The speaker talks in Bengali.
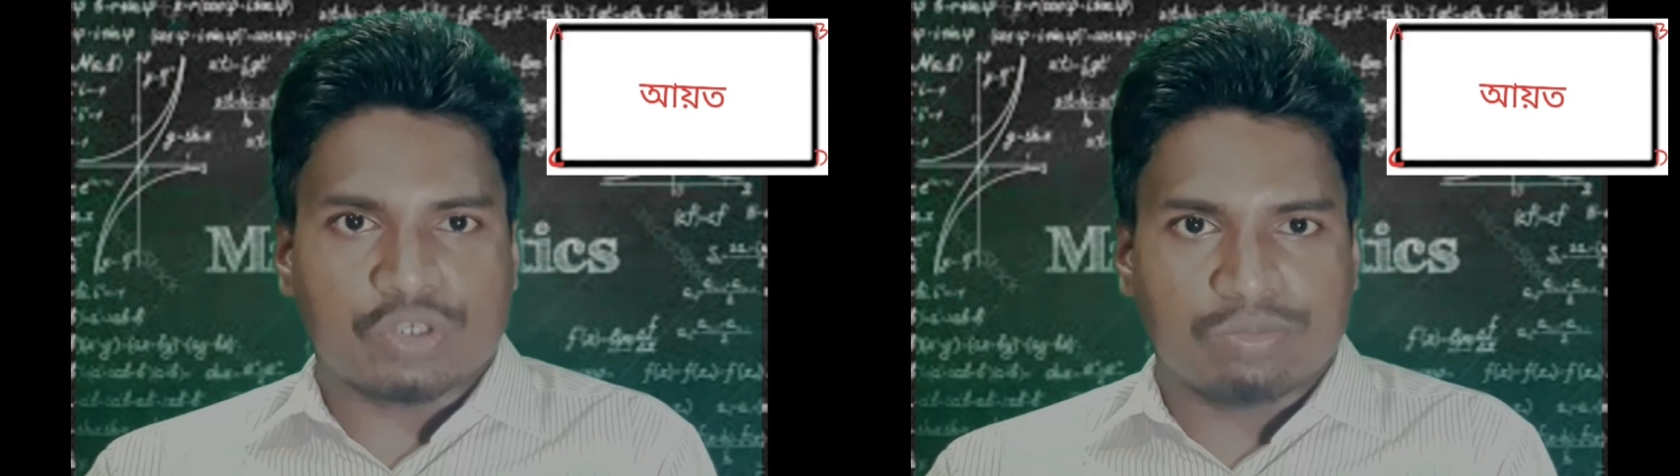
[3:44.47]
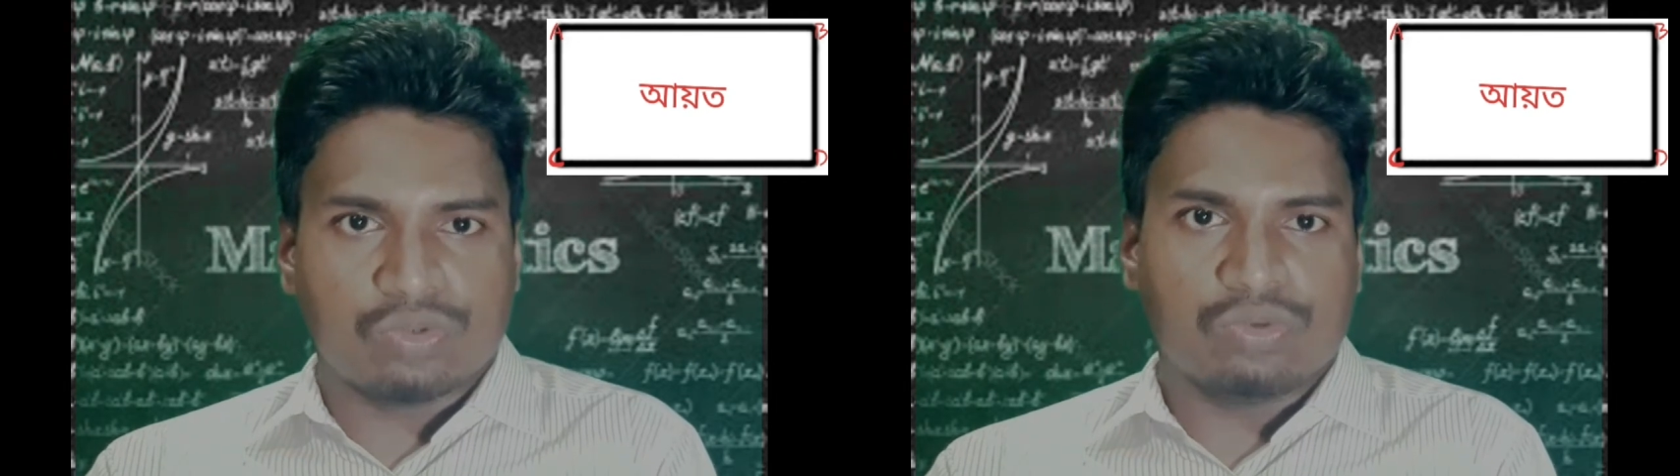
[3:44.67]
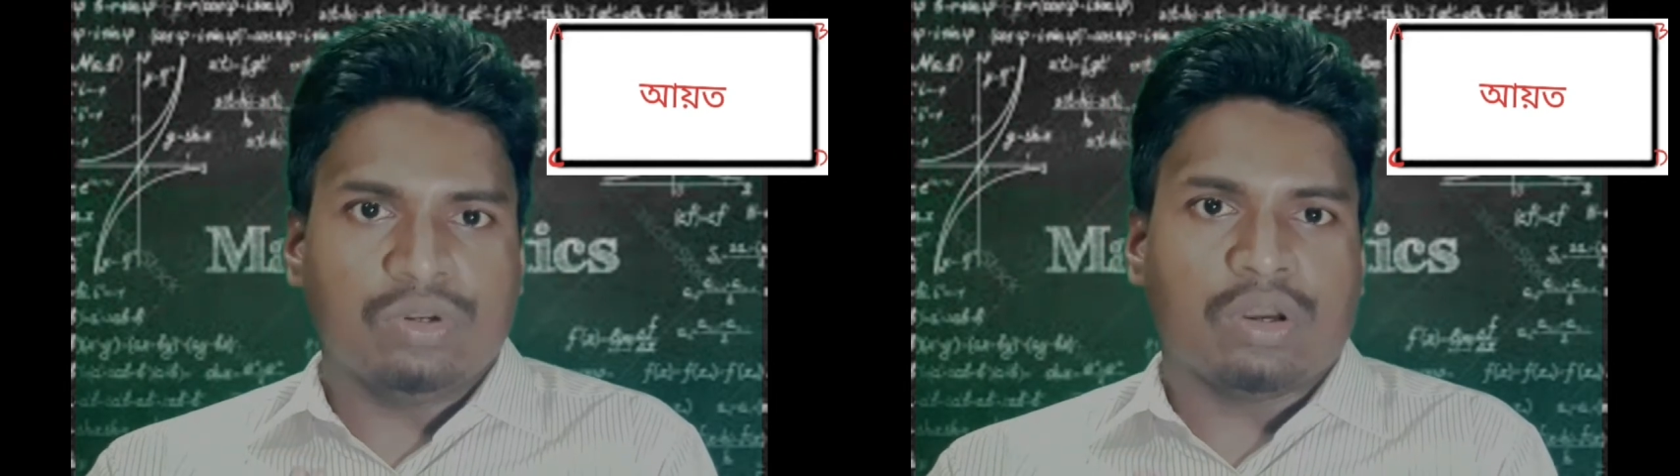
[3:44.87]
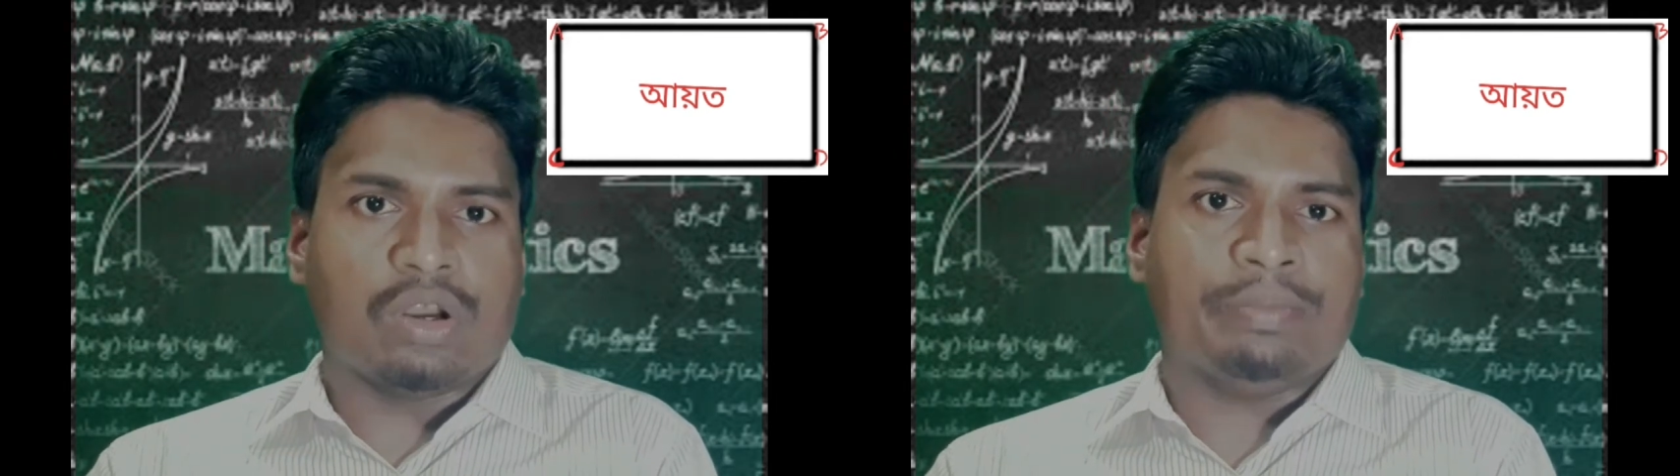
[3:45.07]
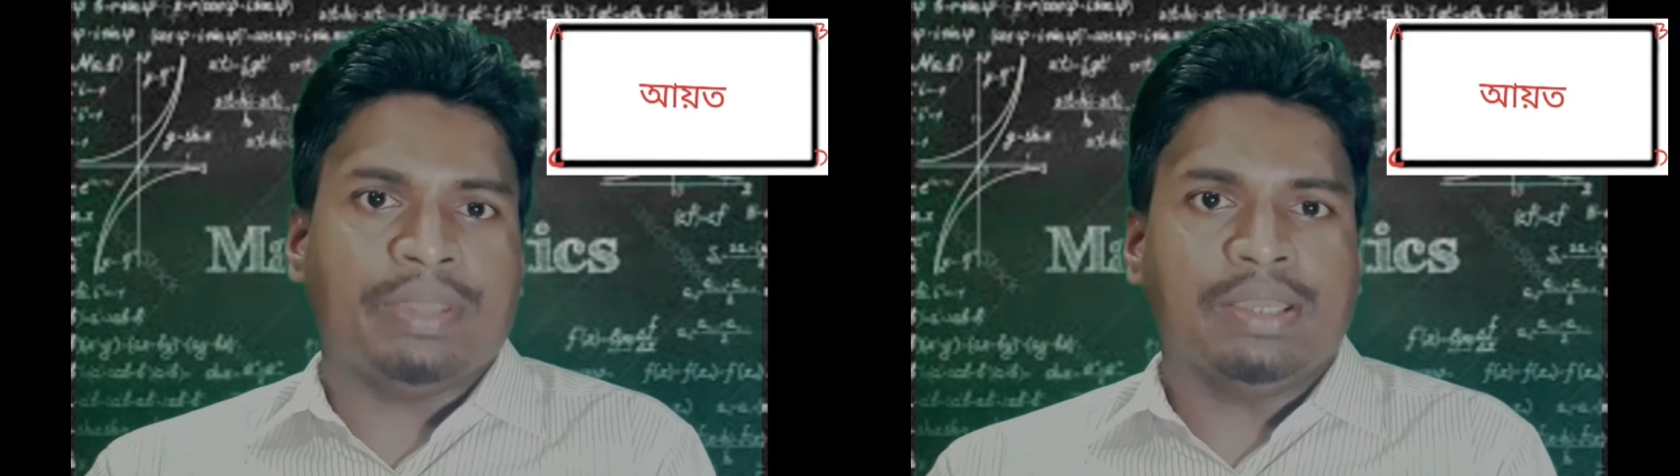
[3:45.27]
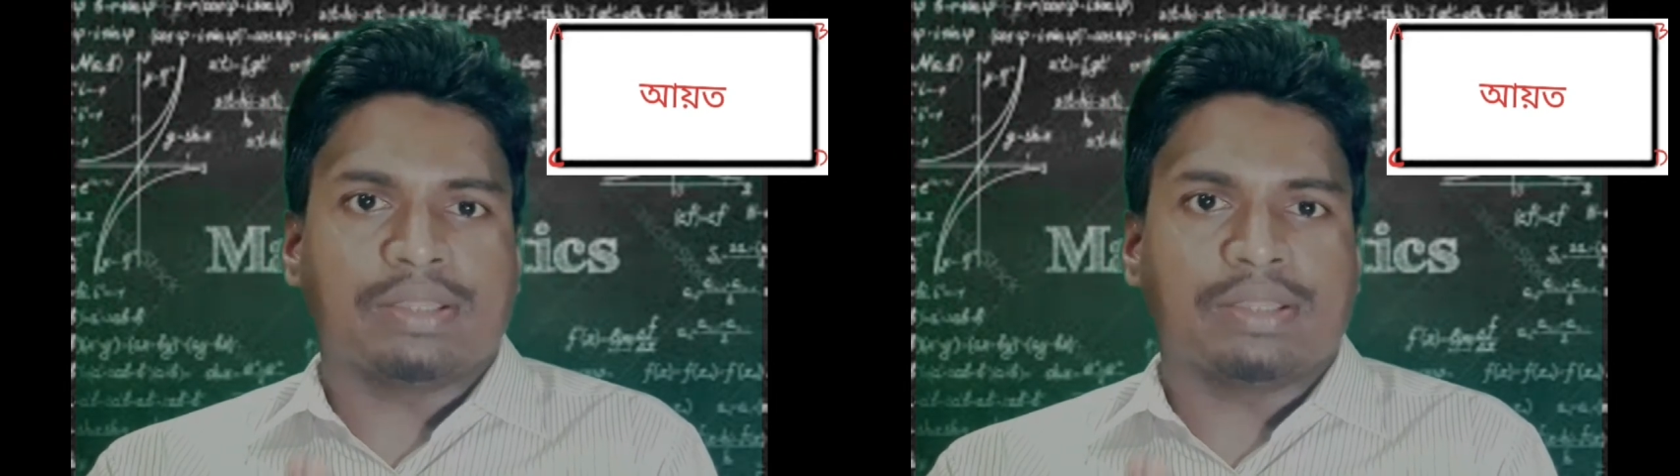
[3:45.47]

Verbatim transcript: সমকোণ হবে